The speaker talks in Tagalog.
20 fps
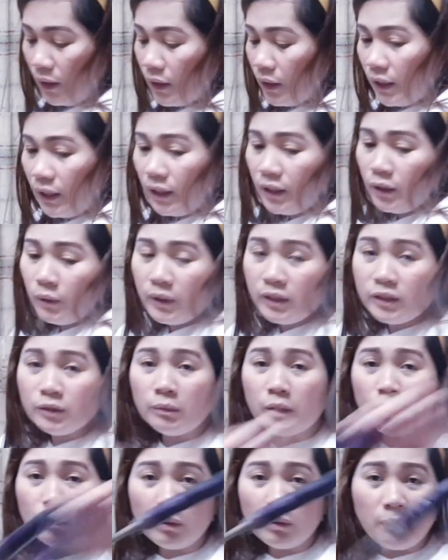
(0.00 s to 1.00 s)
Anyways,
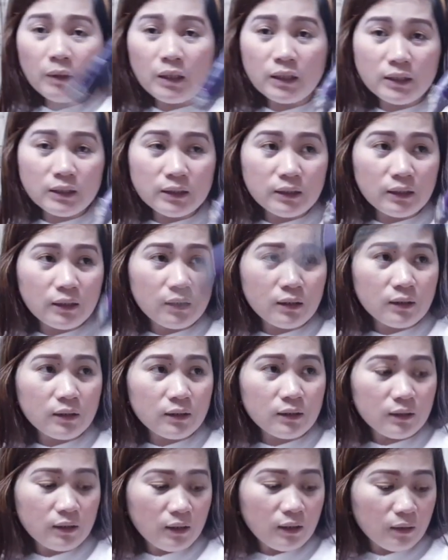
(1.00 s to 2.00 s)
meron pa palang isang
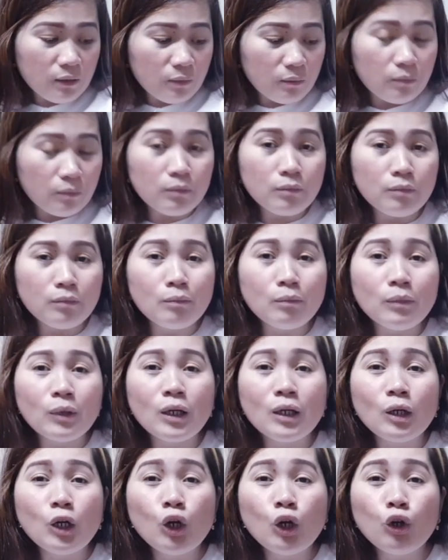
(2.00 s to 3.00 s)
um,
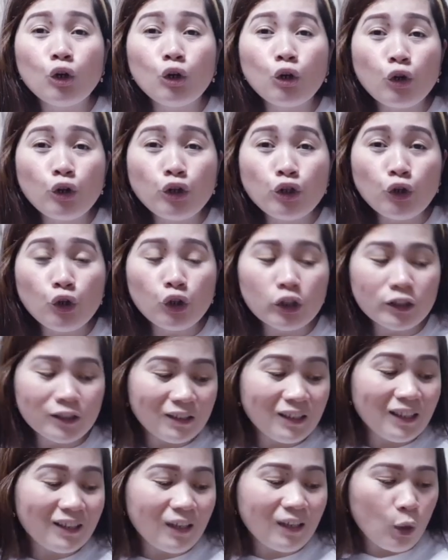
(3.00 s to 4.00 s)
luyot
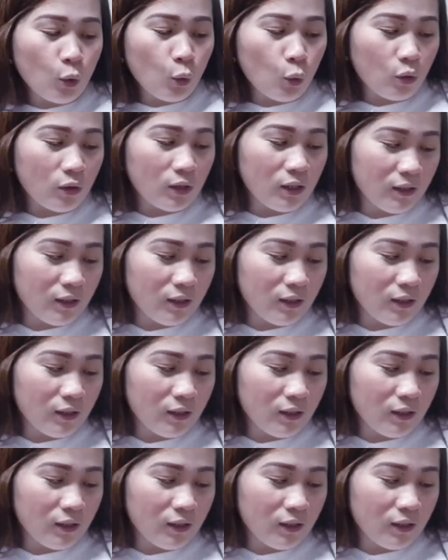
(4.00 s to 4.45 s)
na talong.